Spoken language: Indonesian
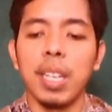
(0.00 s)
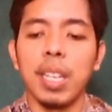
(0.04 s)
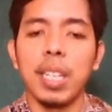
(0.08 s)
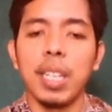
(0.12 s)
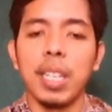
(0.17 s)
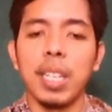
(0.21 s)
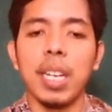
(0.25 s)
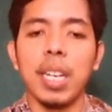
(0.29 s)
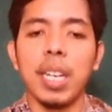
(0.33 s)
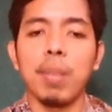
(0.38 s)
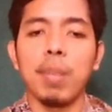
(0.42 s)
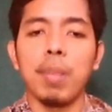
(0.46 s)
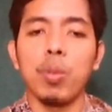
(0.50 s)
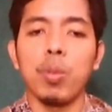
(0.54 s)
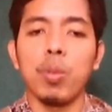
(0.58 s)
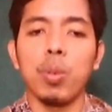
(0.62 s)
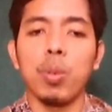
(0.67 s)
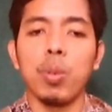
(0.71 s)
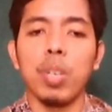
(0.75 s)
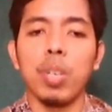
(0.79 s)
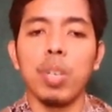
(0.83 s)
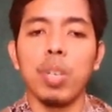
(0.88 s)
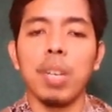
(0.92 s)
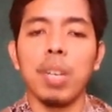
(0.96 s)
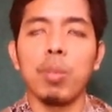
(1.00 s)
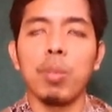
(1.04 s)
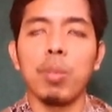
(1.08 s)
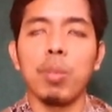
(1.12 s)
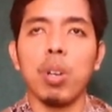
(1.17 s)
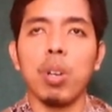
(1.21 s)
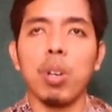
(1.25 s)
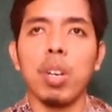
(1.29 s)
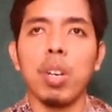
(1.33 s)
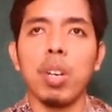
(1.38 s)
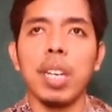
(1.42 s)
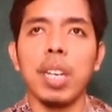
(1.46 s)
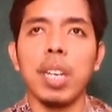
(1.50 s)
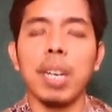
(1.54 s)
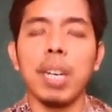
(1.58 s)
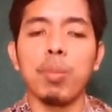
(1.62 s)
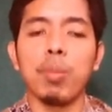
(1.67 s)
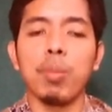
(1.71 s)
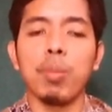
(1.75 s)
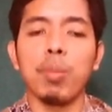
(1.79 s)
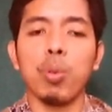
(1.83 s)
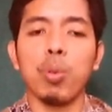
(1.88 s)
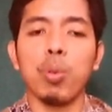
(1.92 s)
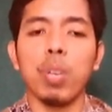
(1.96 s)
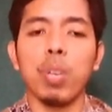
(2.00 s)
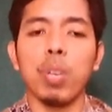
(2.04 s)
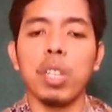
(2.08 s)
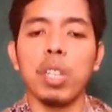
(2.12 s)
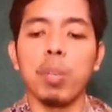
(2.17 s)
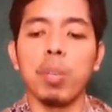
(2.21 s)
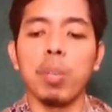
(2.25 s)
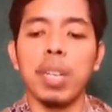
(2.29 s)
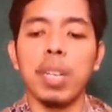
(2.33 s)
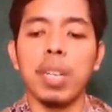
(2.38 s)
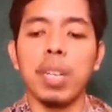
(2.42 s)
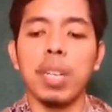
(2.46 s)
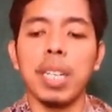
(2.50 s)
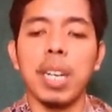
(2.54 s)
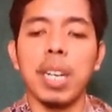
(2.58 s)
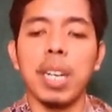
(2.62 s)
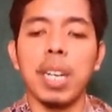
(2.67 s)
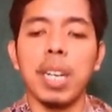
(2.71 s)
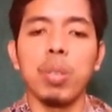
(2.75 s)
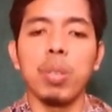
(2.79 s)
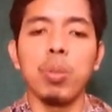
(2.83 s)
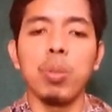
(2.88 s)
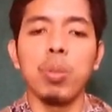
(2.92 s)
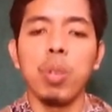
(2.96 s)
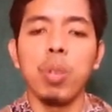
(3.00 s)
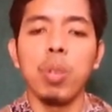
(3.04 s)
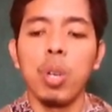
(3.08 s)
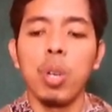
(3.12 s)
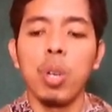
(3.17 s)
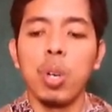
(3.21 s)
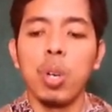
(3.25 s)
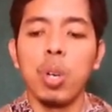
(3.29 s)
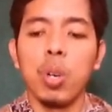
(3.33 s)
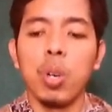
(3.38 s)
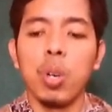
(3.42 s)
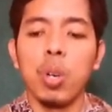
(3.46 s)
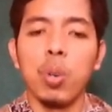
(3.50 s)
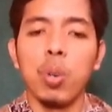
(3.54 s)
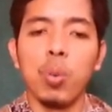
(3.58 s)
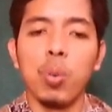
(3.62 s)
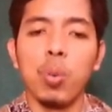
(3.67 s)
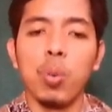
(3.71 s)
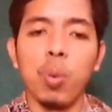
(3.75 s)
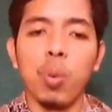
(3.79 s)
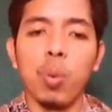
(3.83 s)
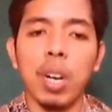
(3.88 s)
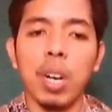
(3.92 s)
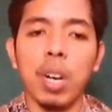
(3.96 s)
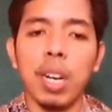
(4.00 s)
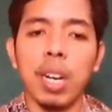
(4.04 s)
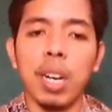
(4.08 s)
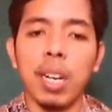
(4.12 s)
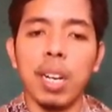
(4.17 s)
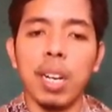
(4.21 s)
Ya'muru ya'muroni ya'muruna. Domirnya adalah hu huwa